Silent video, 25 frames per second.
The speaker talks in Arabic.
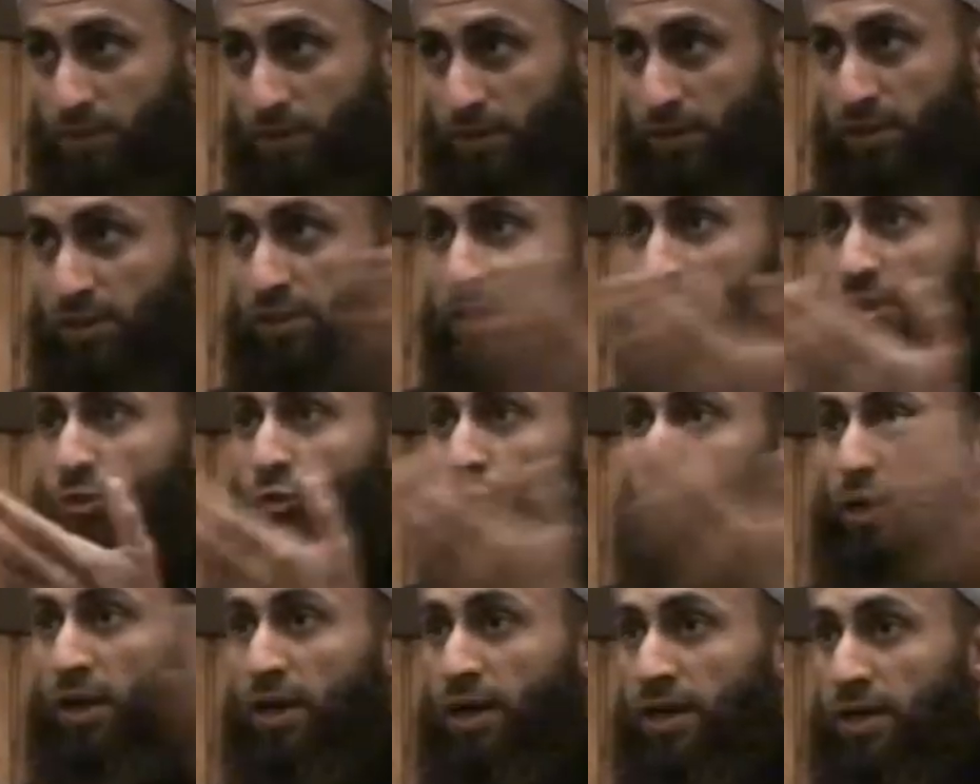عند
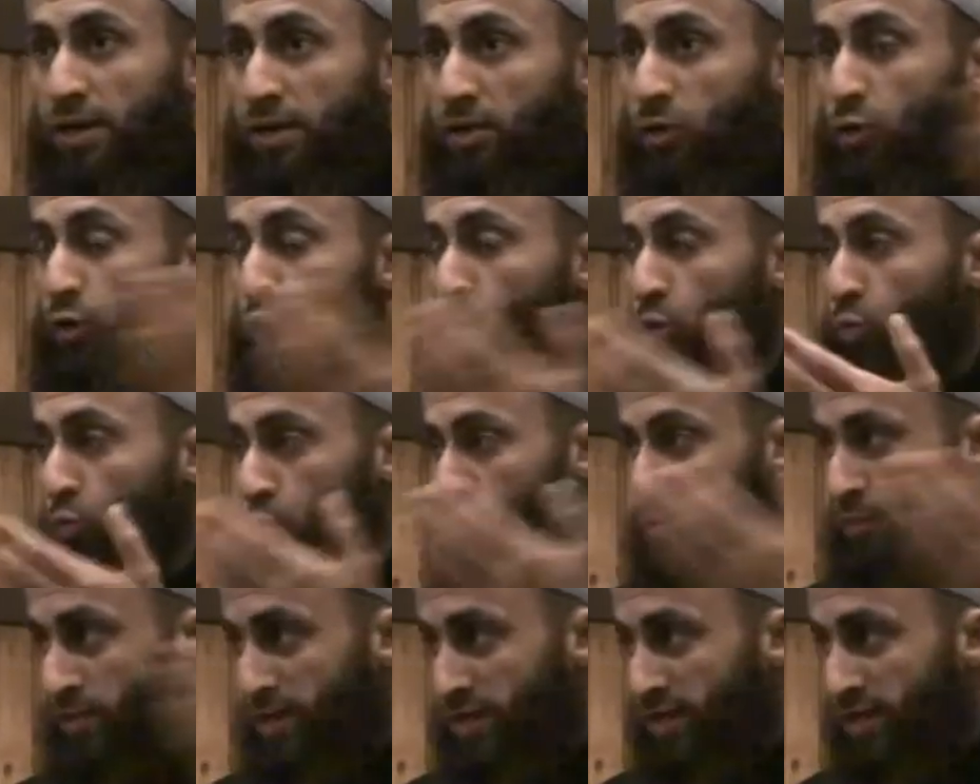الدعاء
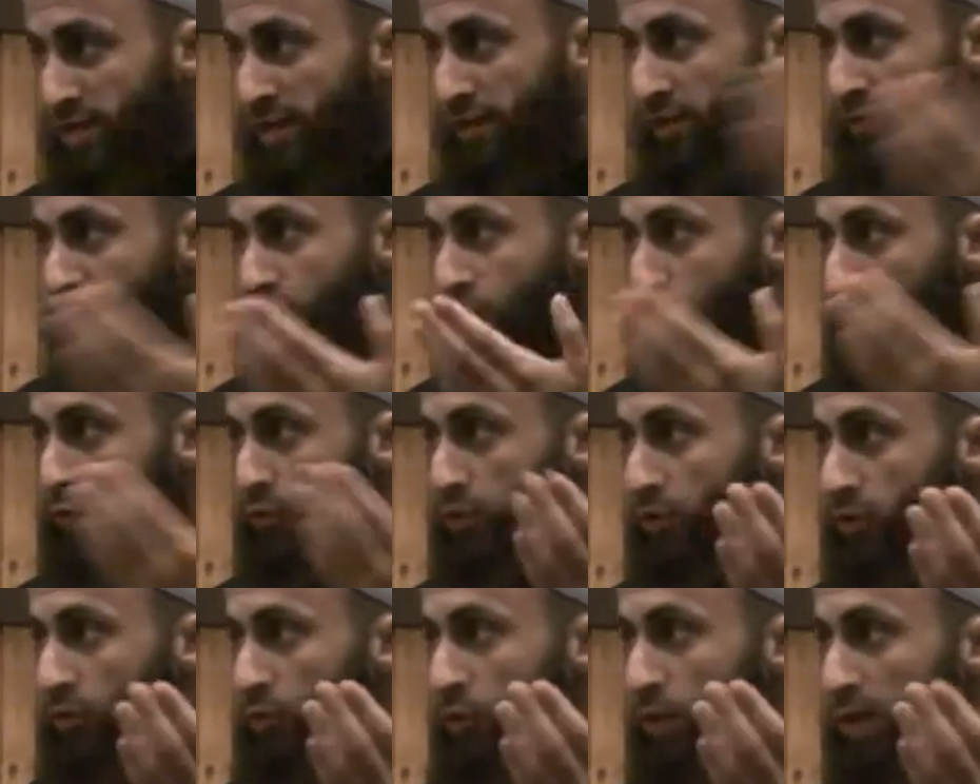عموما يعني في
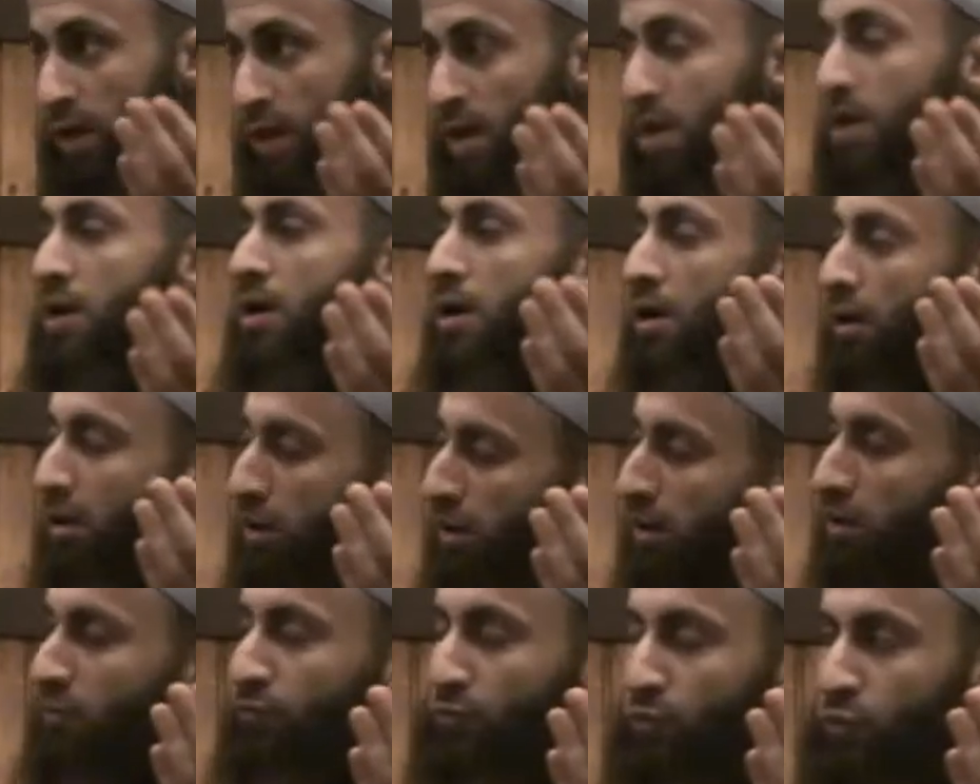كل الدعاء
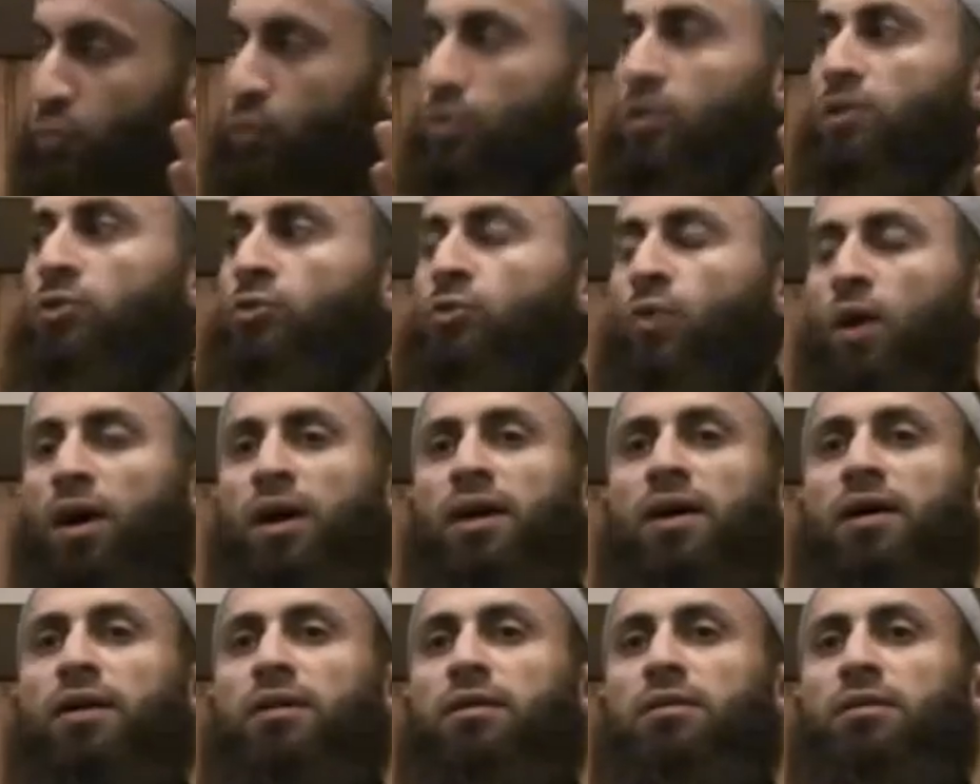آه في كل
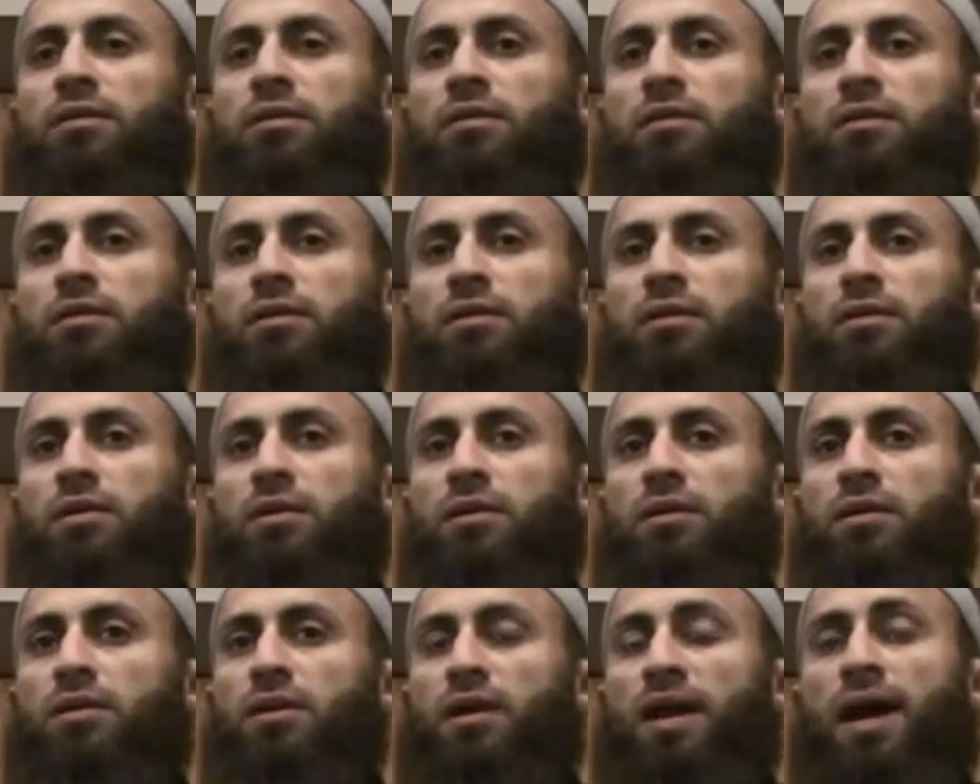الدعاء
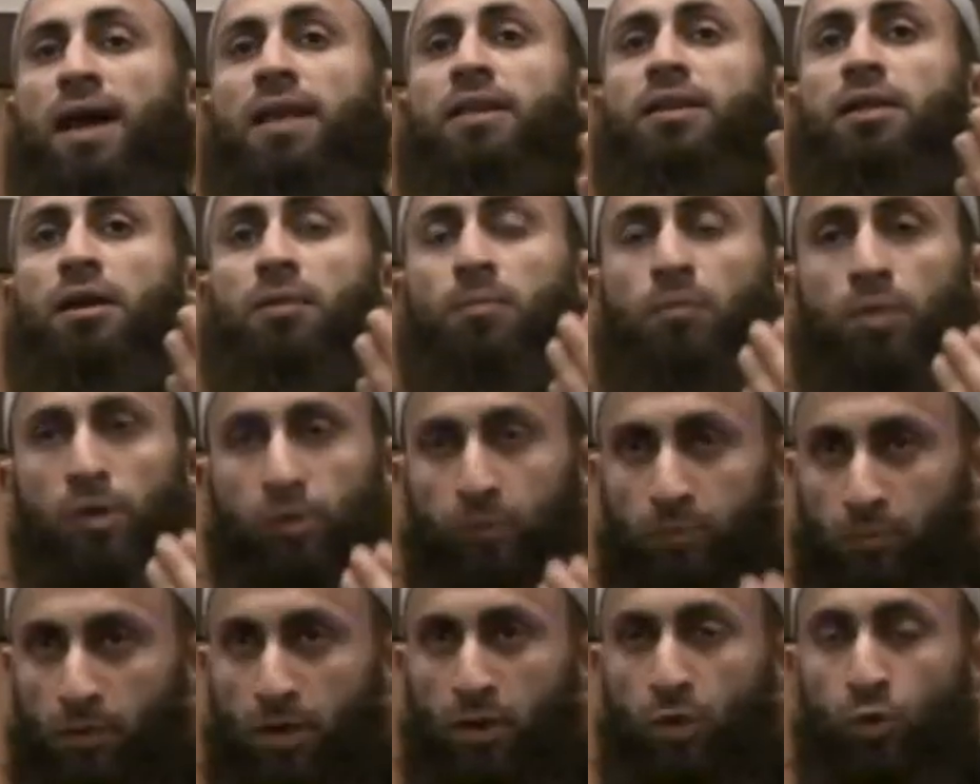هل طب
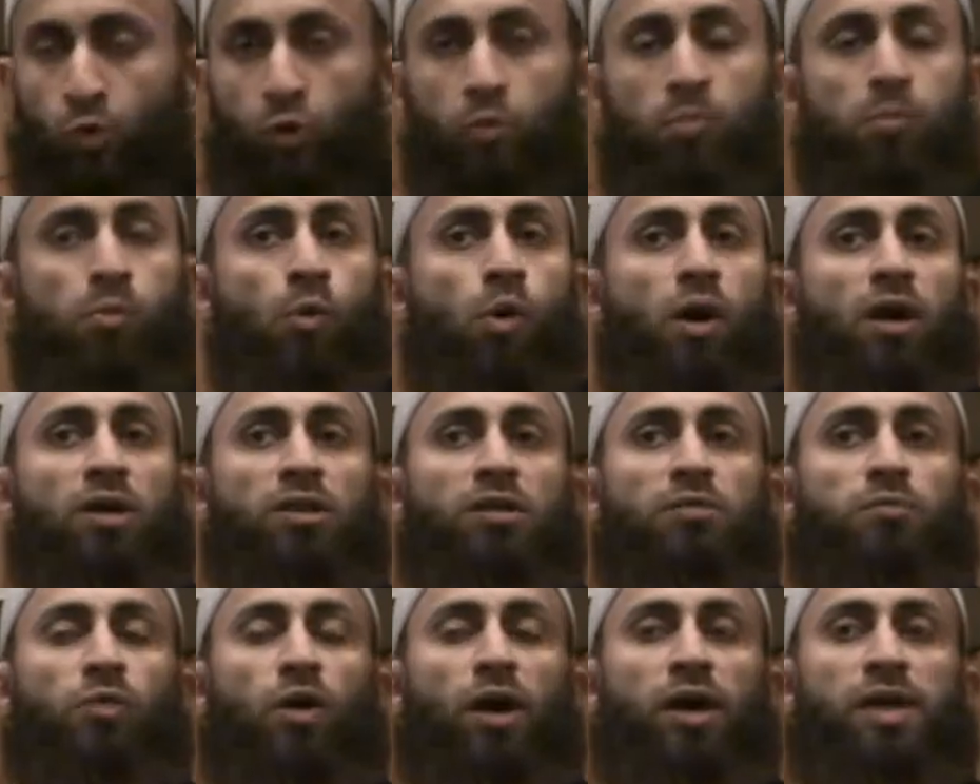مقرون
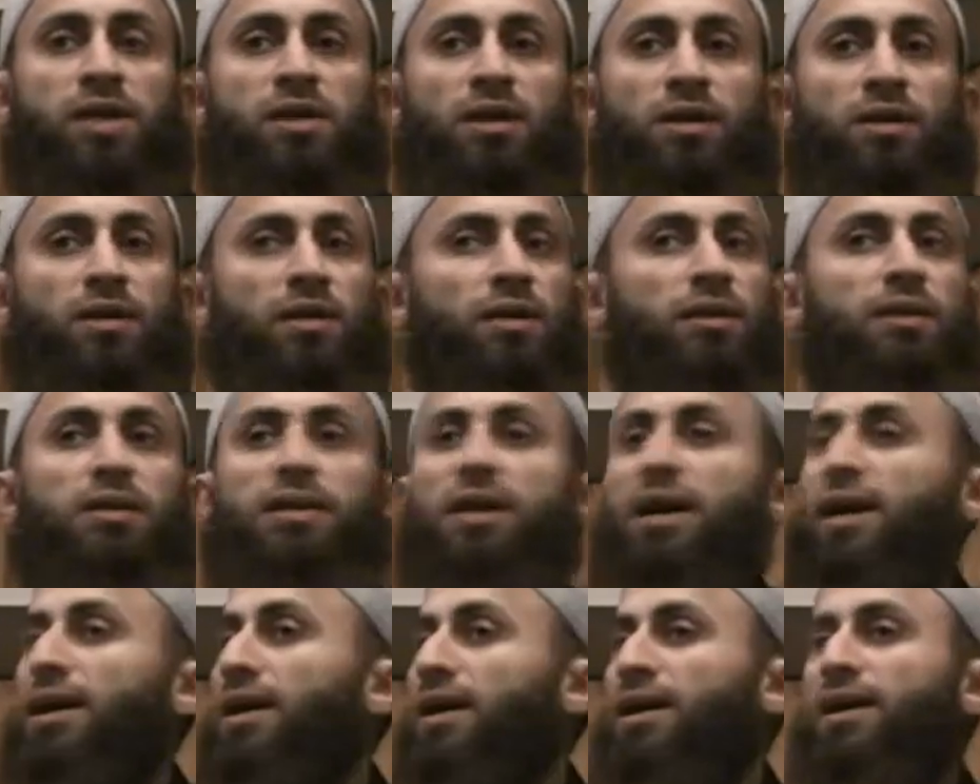بوقت معين؟
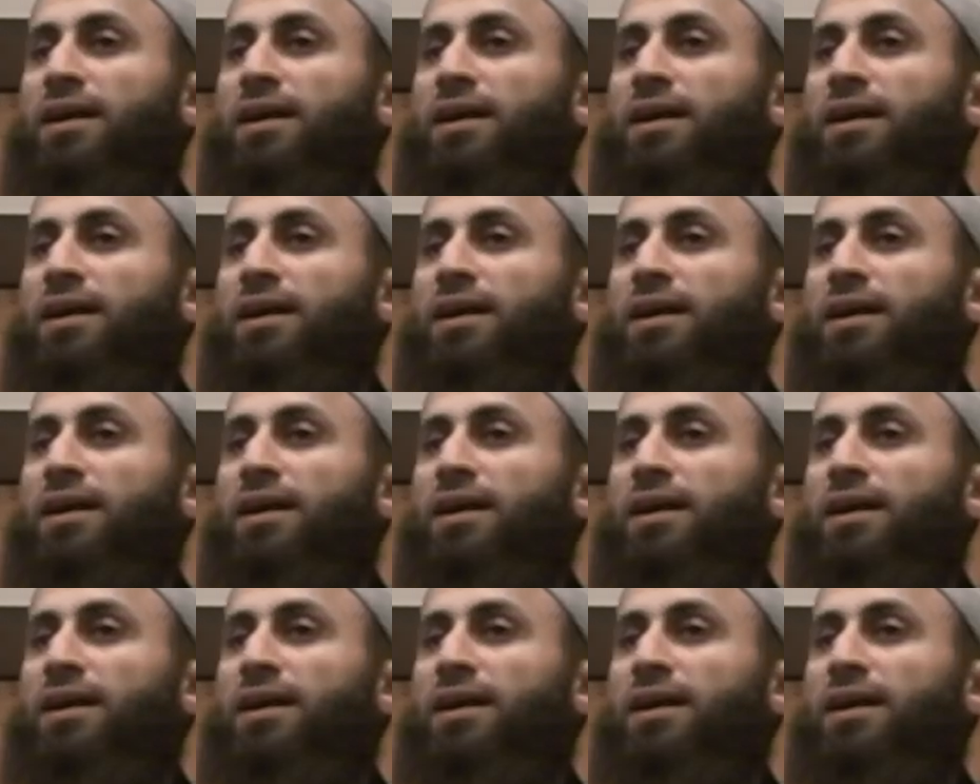لا